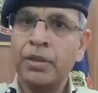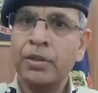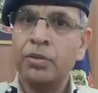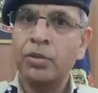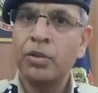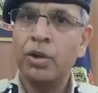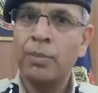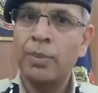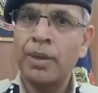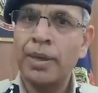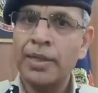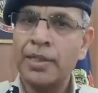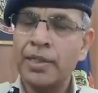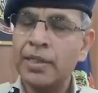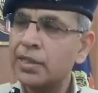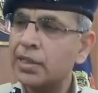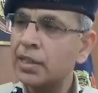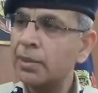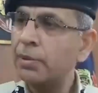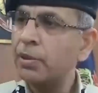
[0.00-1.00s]
तो हमारे
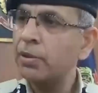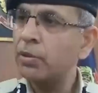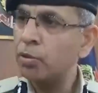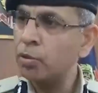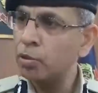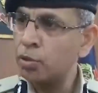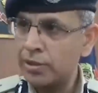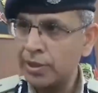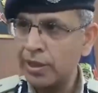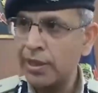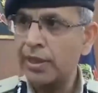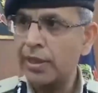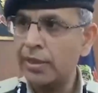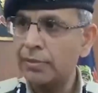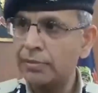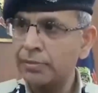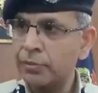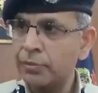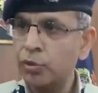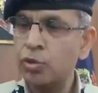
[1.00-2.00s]
जितने भी रूट्स हैं
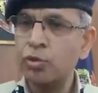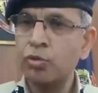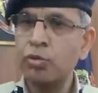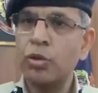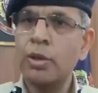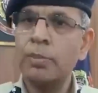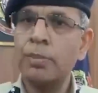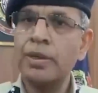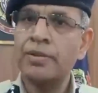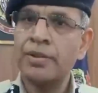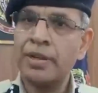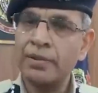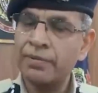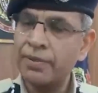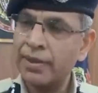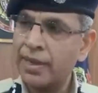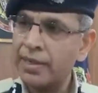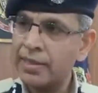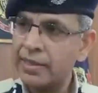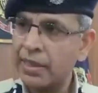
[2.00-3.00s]
उसको हमने
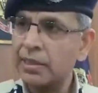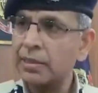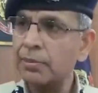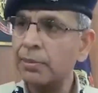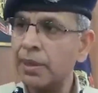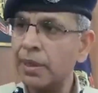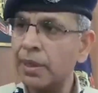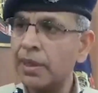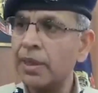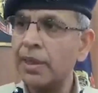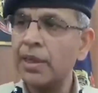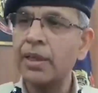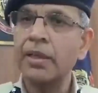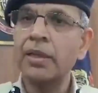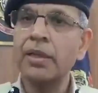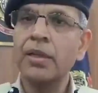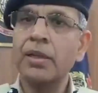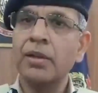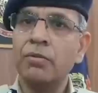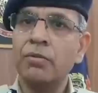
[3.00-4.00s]
ट्रैफिक के साथ मिल के
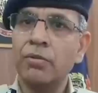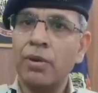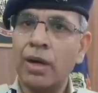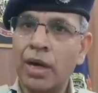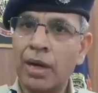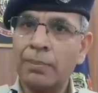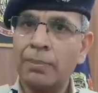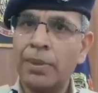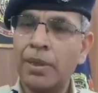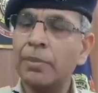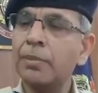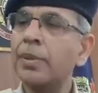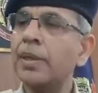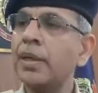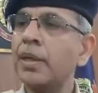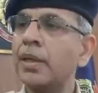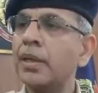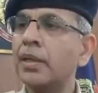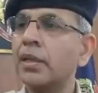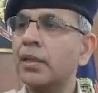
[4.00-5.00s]
वहाँ पर
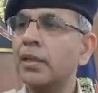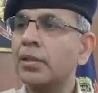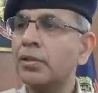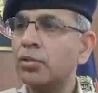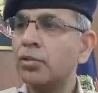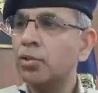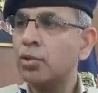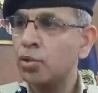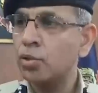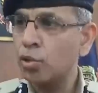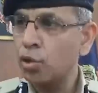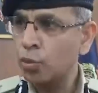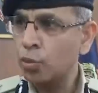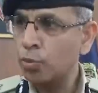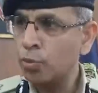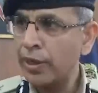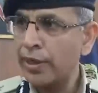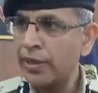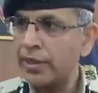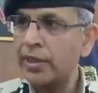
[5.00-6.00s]
भी जो चौक
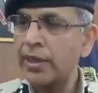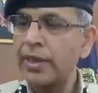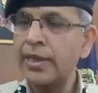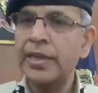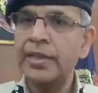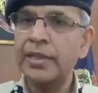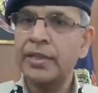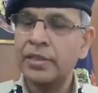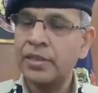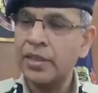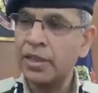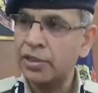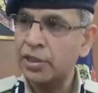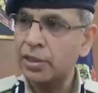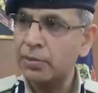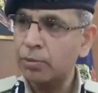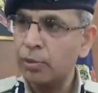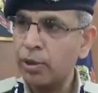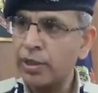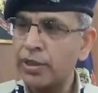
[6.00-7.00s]
पॉइंट हैं
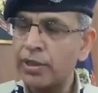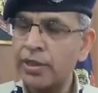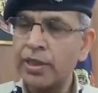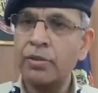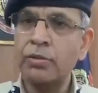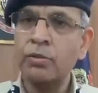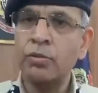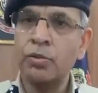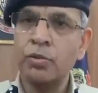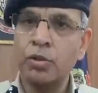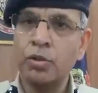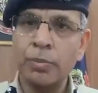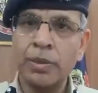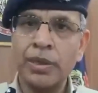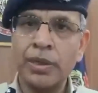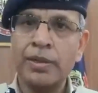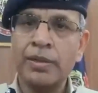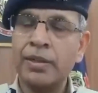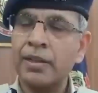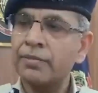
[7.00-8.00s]
इंटरसेक्शन पॉइंट हैं उनको भी
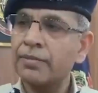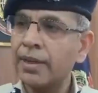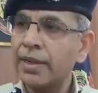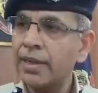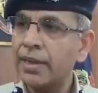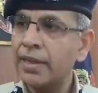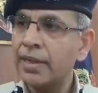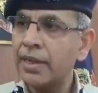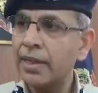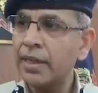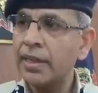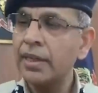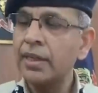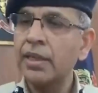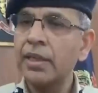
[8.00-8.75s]
आइडेंटिफाई किया है